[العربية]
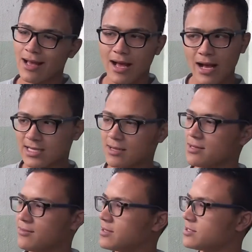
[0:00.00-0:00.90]
احسن
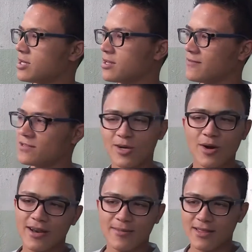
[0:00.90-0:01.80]
من ما تشردي في
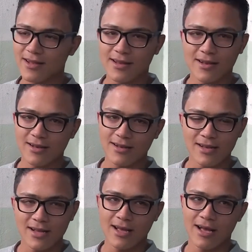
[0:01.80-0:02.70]
الشوارع مثلا اكيد
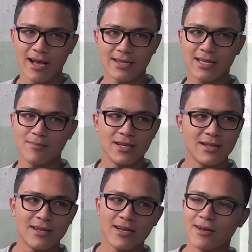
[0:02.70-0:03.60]
اكيد احسن
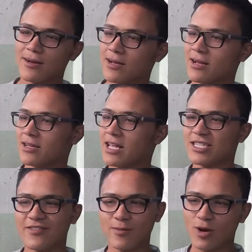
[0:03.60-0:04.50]
من آه،
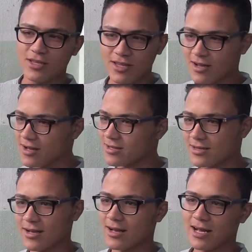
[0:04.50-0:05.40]
تاجر في المخدرات
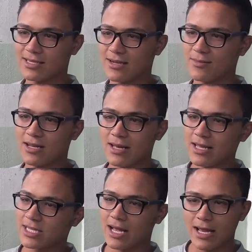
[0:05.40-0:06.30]
اكيد احسن من
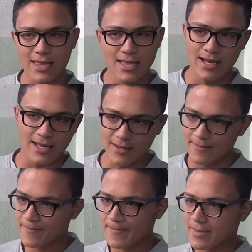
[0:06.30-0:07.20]
كثير شغلات ثانيه
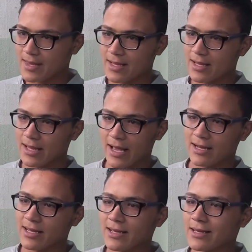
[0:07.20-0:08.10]
اكيد
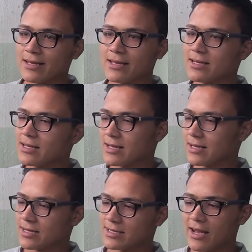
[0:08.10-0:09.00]
يعني
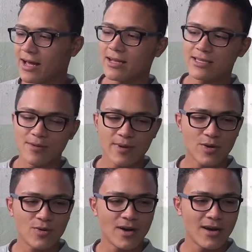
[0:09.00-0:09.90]
صنعاء زي ما
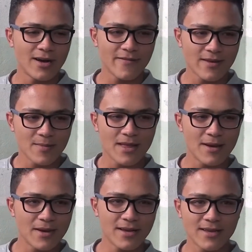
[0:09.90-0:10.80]
بيحكوها في
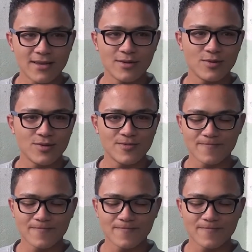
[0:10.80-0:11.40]
مثل بيحكي انه